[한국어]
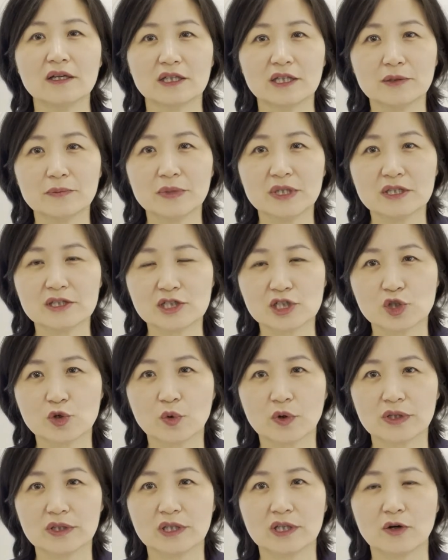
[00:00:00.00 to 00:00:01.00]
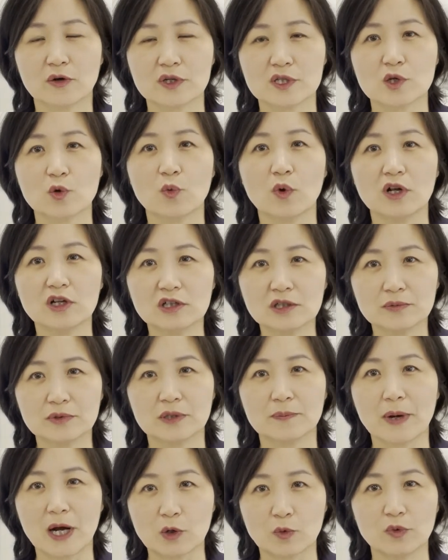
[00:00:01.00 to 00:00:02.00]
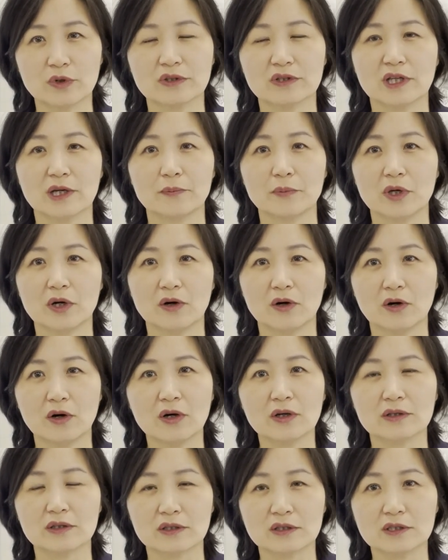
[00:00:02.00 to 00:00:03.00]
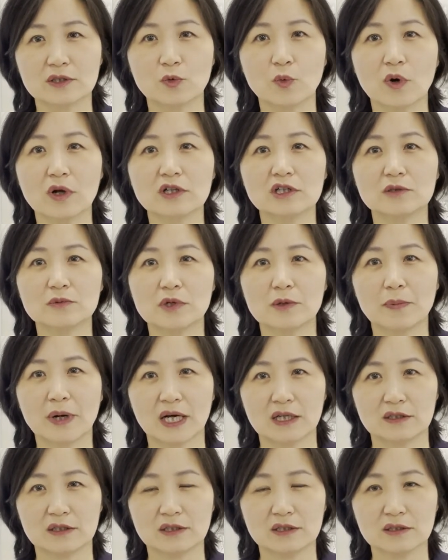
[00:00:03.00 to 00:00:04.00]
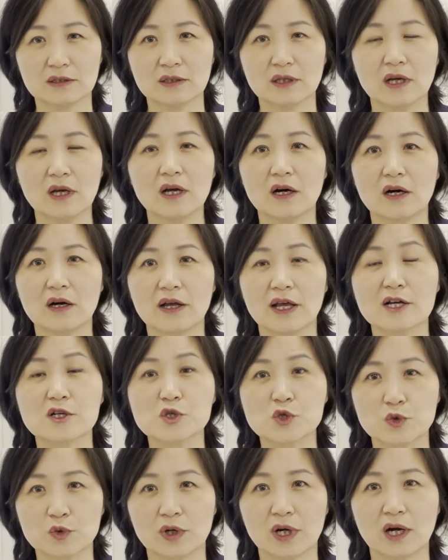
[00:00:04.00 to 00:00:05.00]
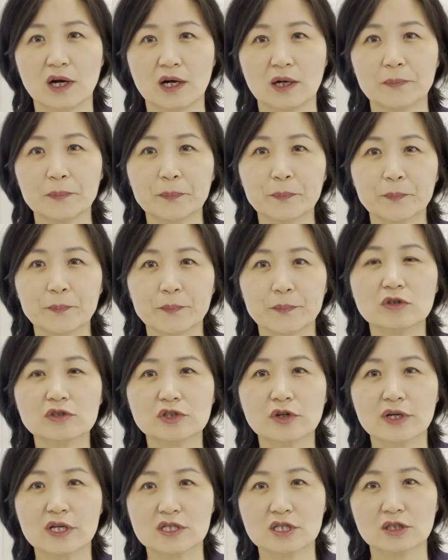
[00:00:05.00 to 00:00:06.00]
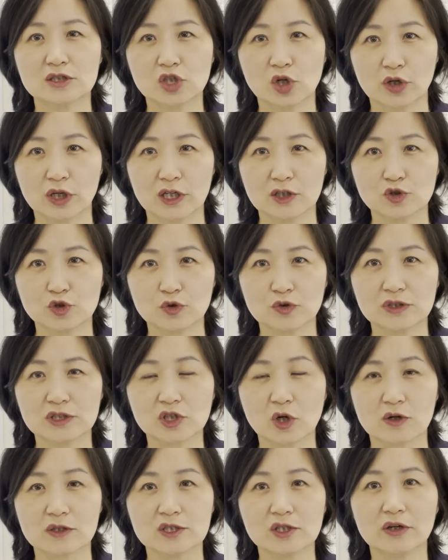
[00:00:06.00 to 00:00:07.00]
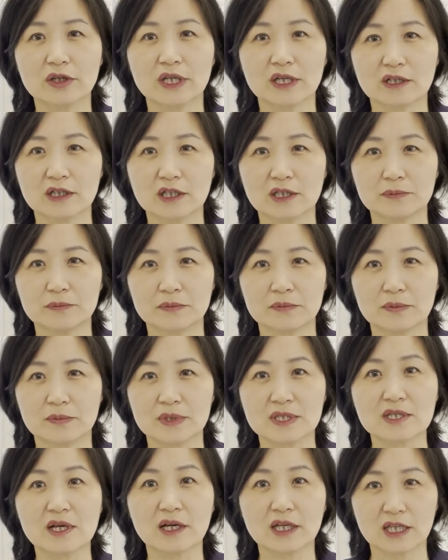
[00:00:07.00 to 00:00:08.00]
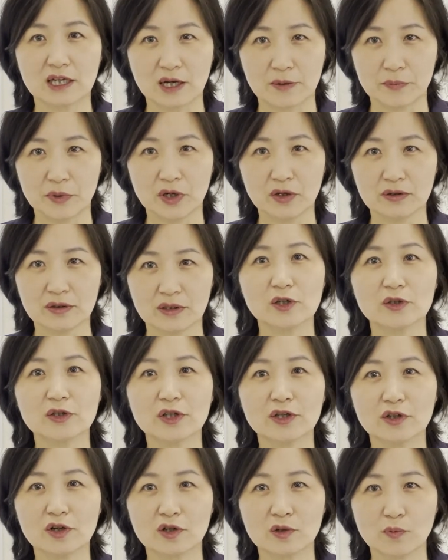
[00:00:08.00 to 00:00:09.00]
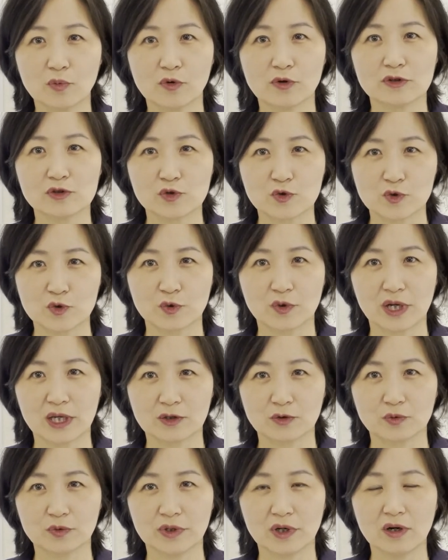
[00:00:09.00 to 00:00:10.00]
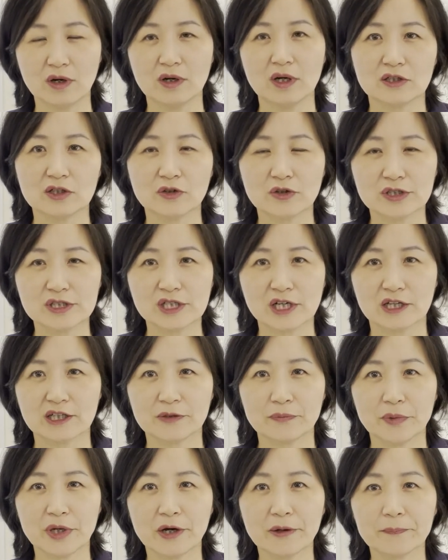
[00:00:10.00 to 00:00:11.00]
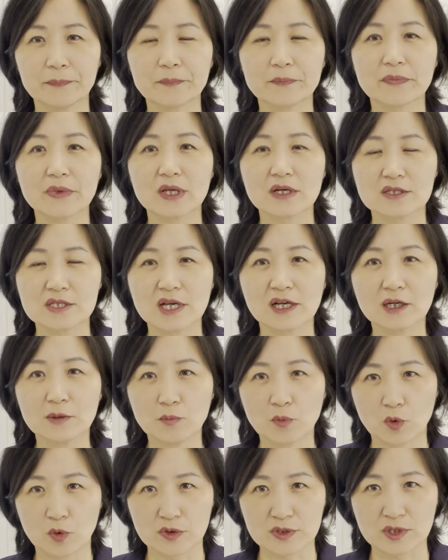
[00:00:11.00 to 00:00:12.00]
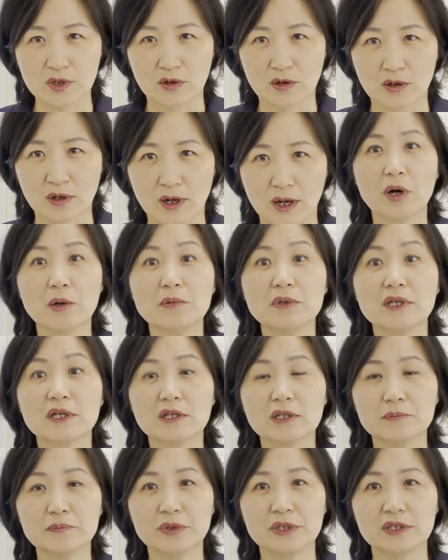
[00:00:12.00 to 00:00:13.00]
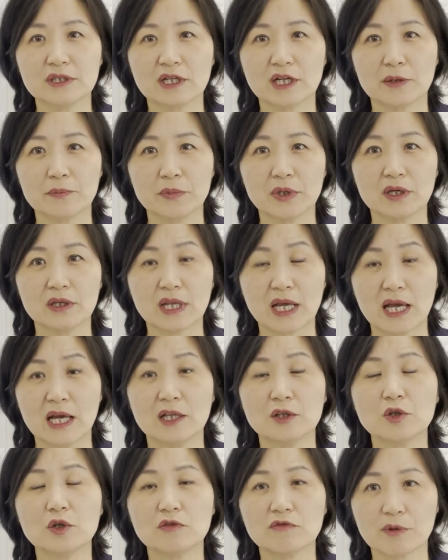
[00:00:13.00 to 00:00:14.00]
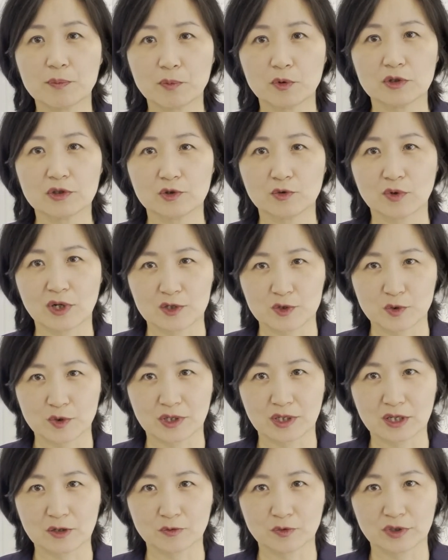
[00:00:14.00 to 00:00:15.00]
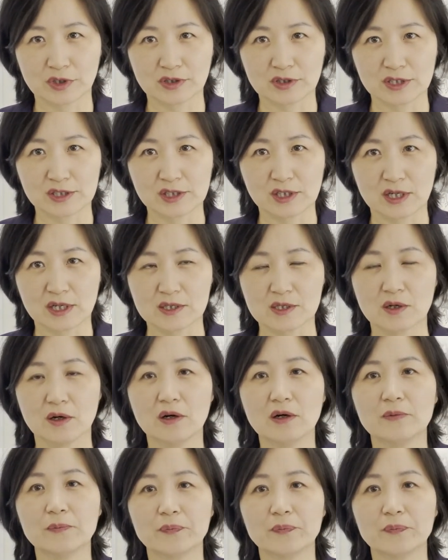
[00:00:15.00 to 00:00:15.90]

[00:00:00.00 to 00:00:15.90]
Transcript: 이미 직원이 여기서 월급을 받고 있다면 그 월급을 받은 어, 액수가 노동청에서 정해준 적정임금 이상이라면 재정 능력을 보여줄 수가 있고요. 그렇지 않으면 세금 보고서, 퍼블릭 컴퍼니라면 애니얼 리포트로 할 수 있겠고요. 대신해서